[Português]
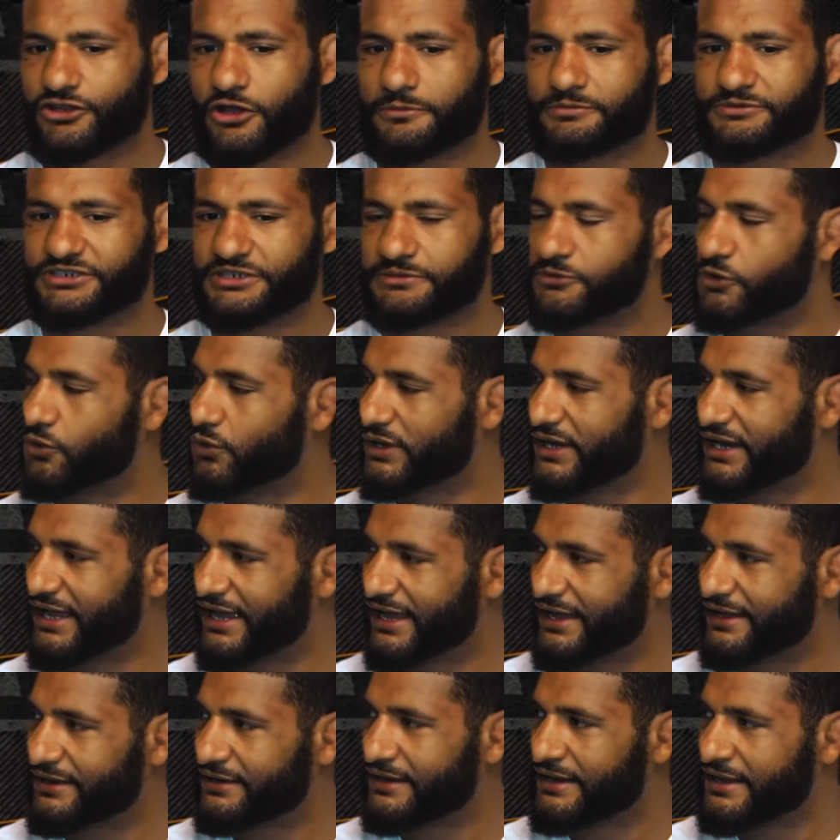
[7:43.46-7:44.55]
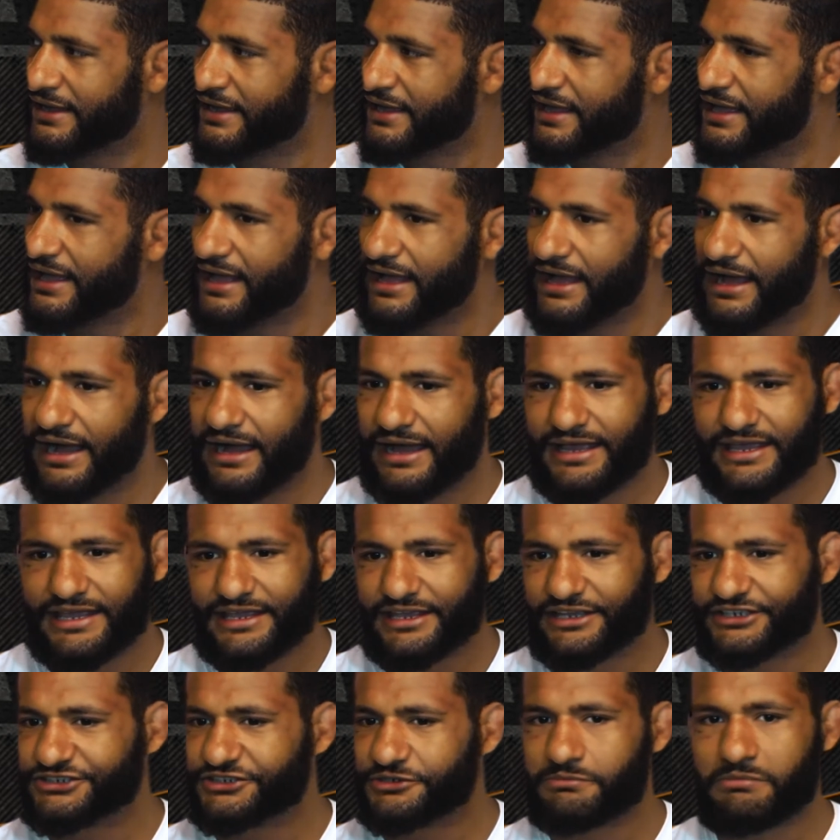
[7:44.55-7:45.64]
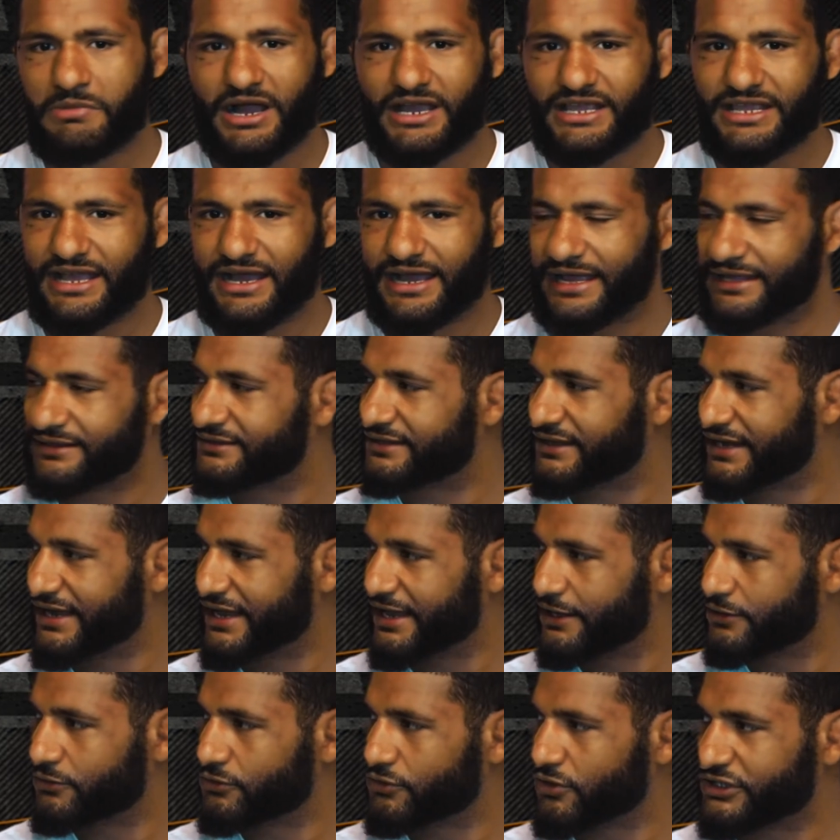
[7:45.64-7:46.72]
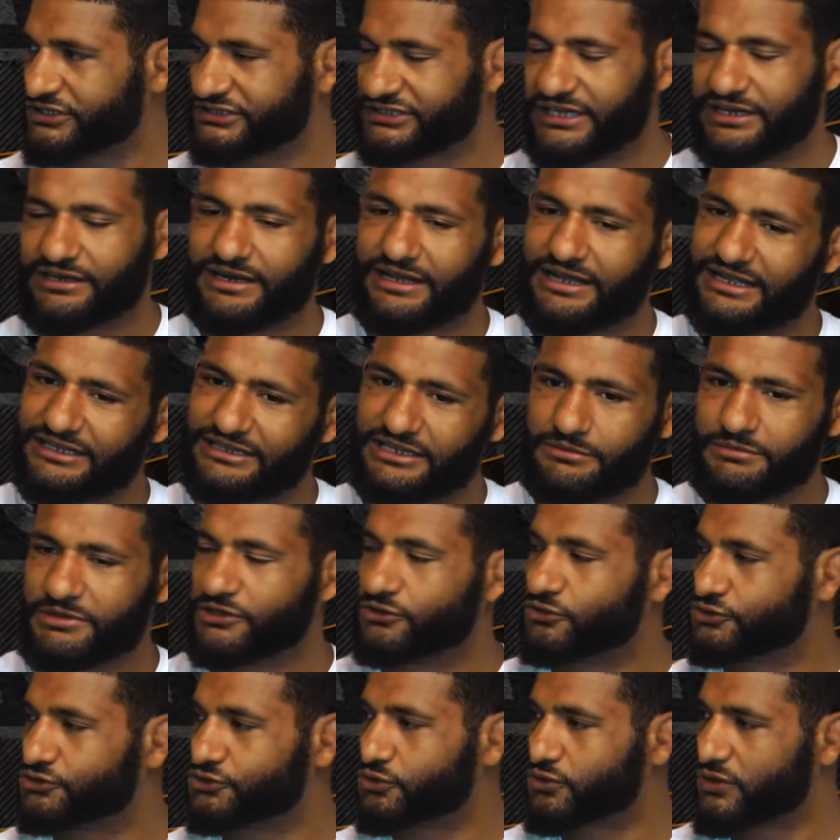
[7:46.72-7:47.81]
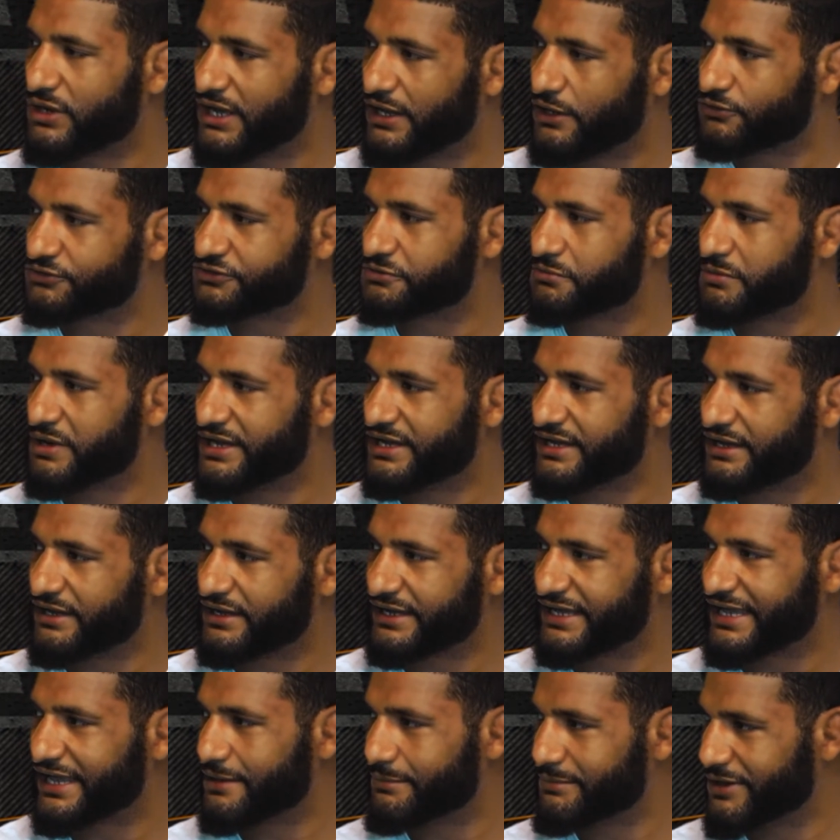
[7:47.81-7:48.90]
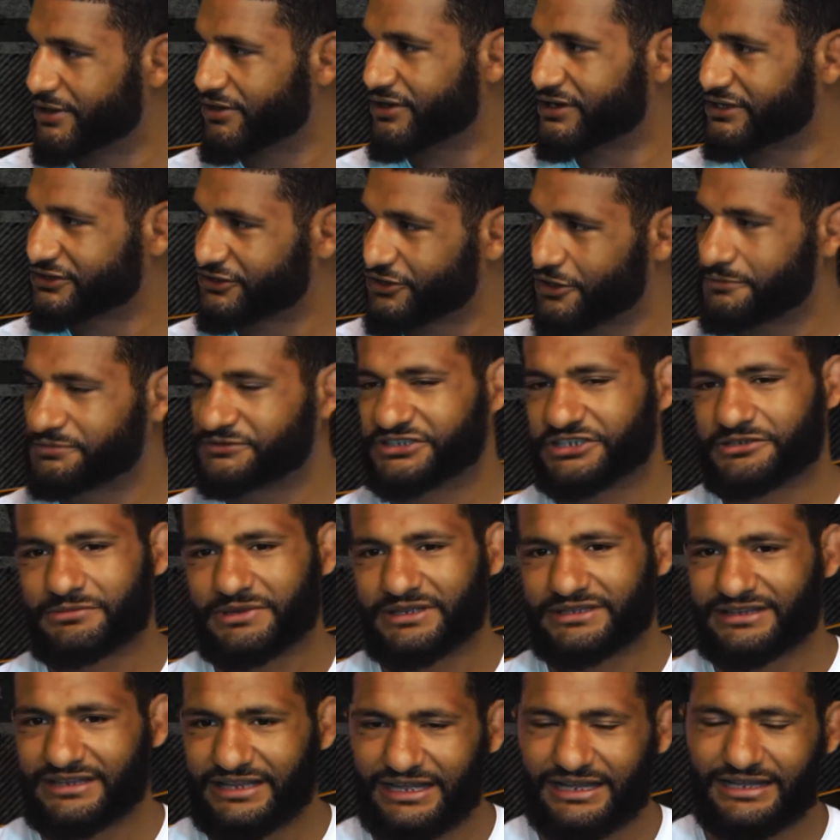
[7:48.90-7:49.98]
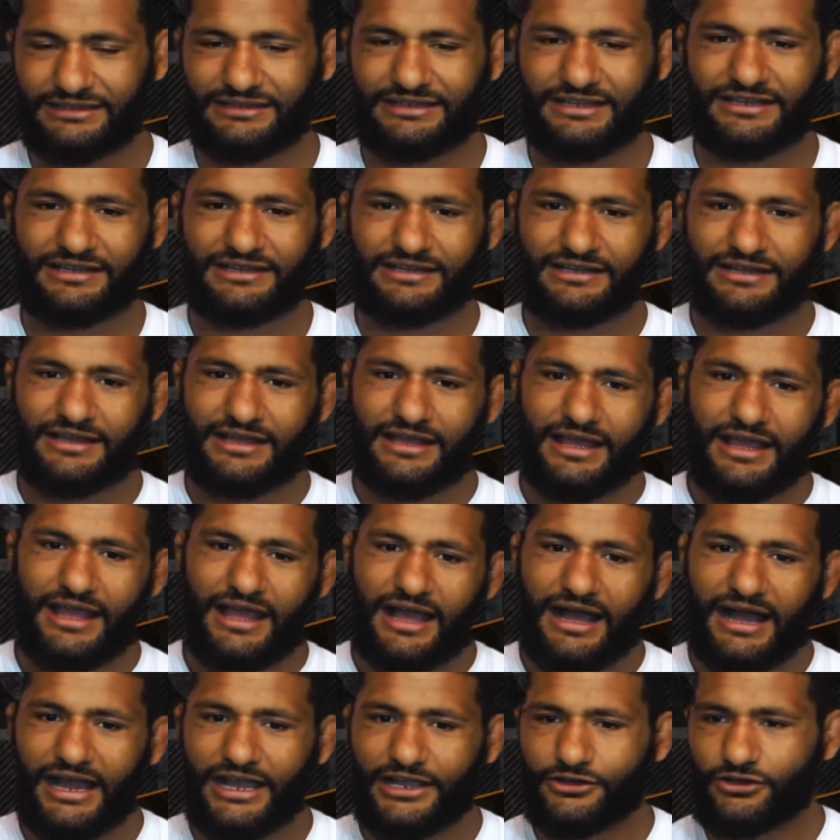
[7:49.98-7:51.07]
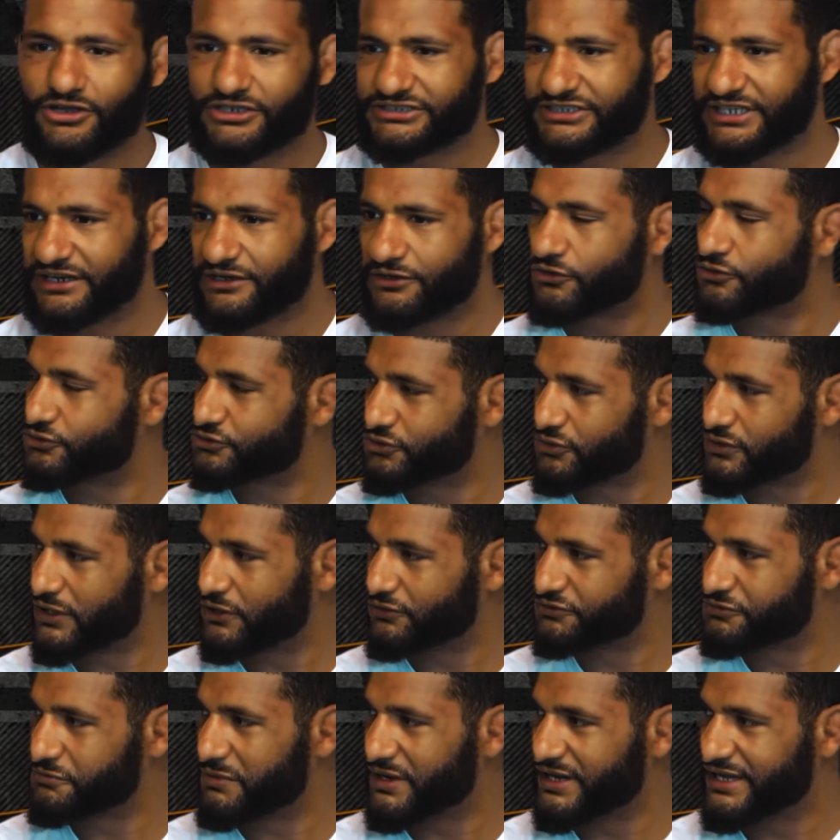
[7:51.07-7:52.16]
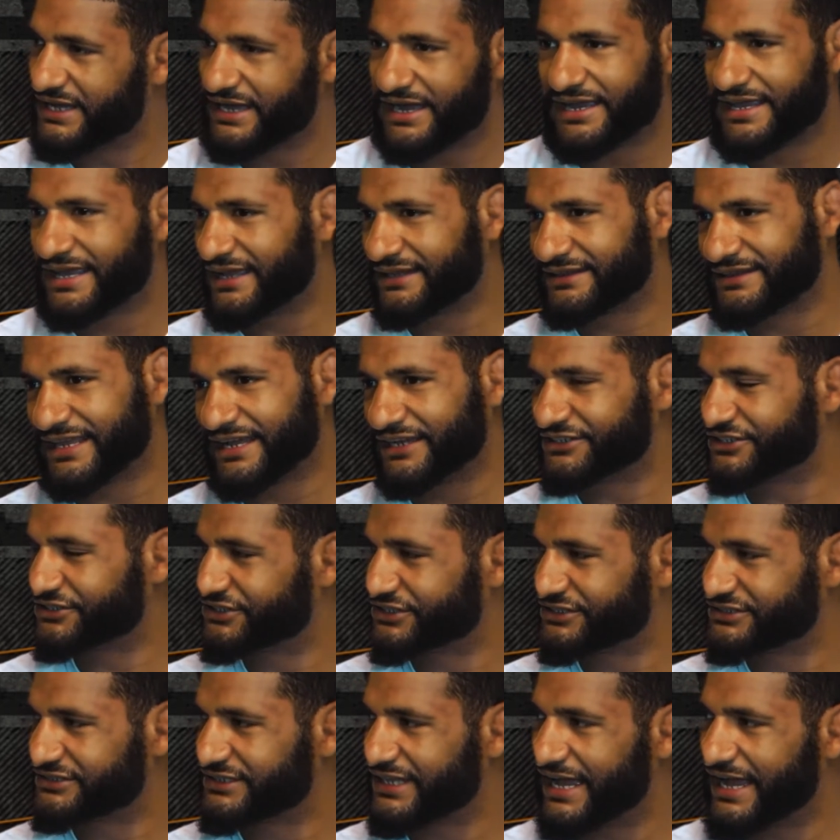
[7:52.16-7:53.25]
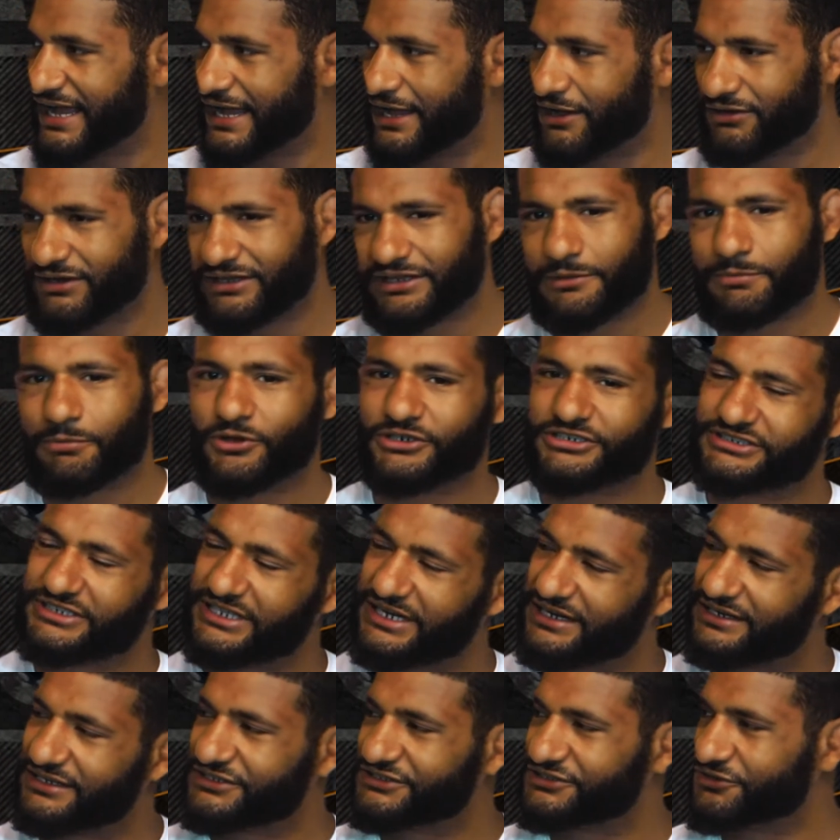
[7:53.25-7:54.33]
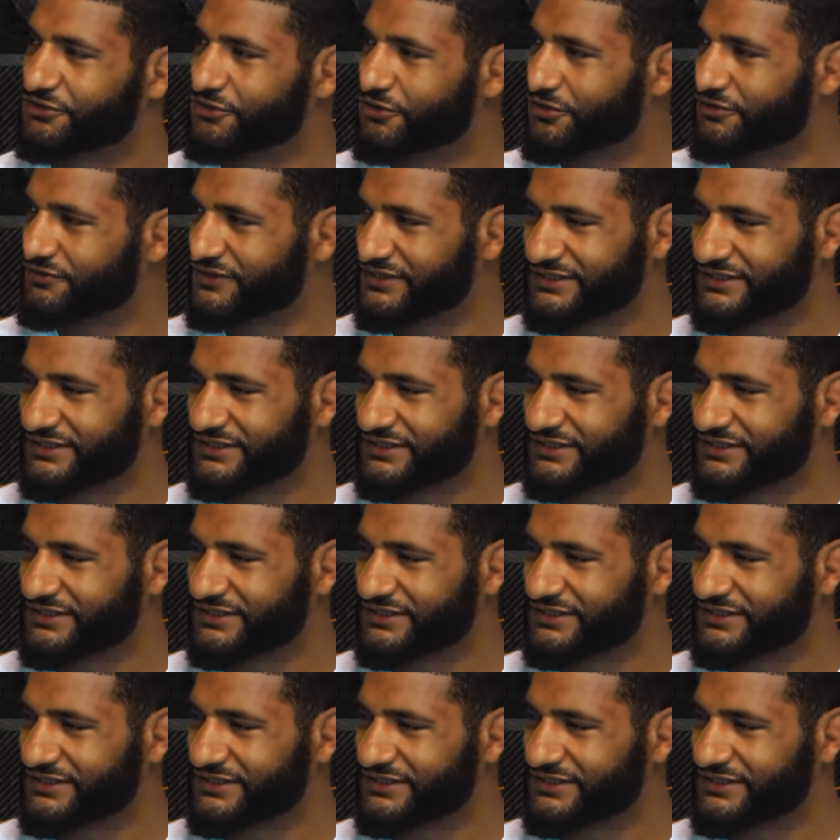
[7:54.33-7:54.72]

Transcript: Top Team Gonet. Aí de manhã é treino, nós treinamos na academia do Jucão de manhã, que é American Top Team uhum. Atlanta. Aí nós treinamos com o Jucão de manhã e à tarde a gente dá aula, depois treina de novo.